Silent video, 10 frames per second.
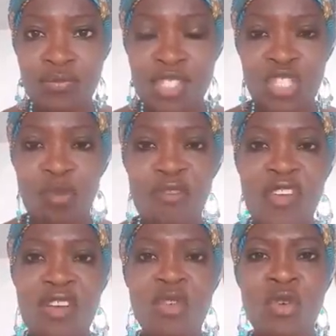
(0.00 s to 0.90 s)
Je peux
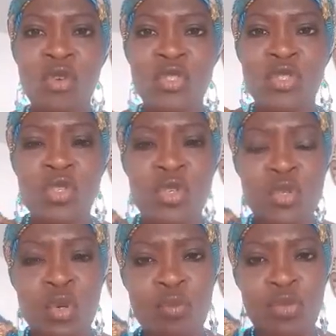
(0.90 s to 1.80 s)
faire le long
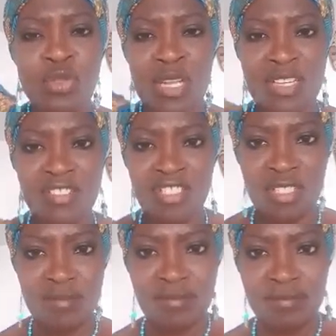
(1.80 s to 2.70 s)
jusqu'au bout de la rangée.